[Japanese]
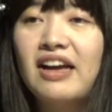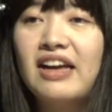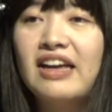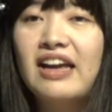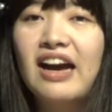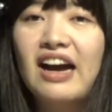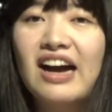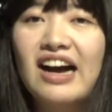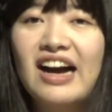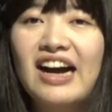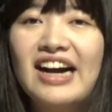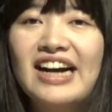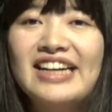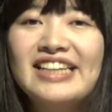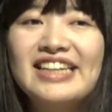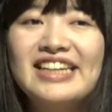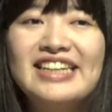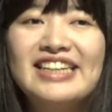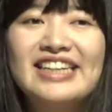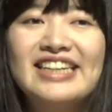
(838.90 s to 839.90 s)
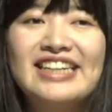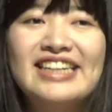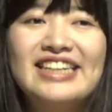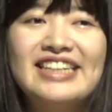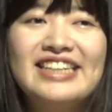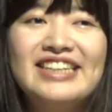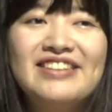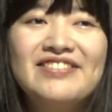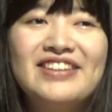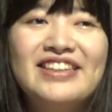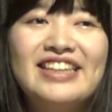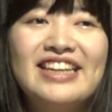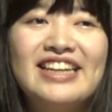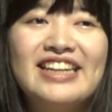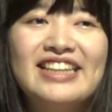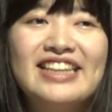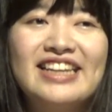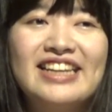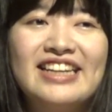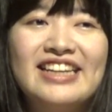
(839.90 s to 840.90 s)
いやーなんか見て
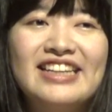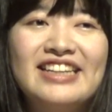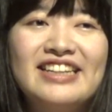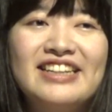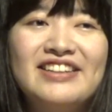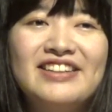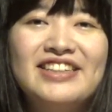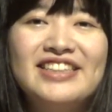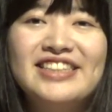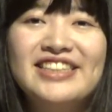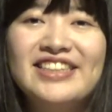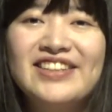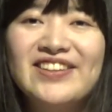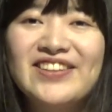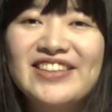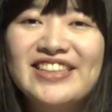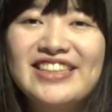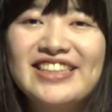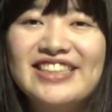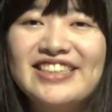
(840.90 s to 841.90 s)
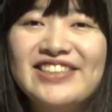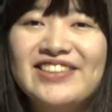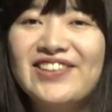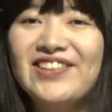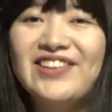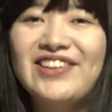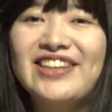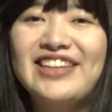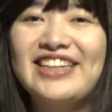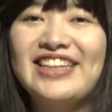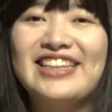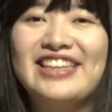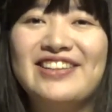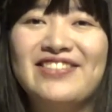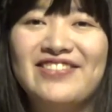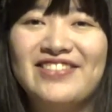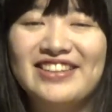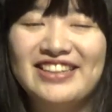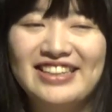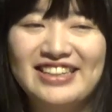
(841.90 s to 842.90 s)
いてすごいすごいっ
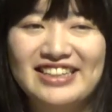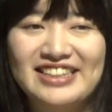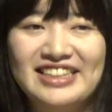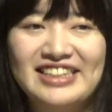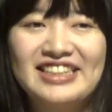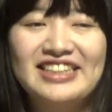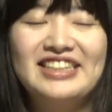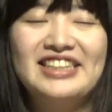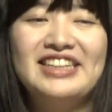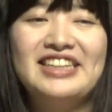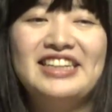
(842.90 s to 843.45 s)
て思いながら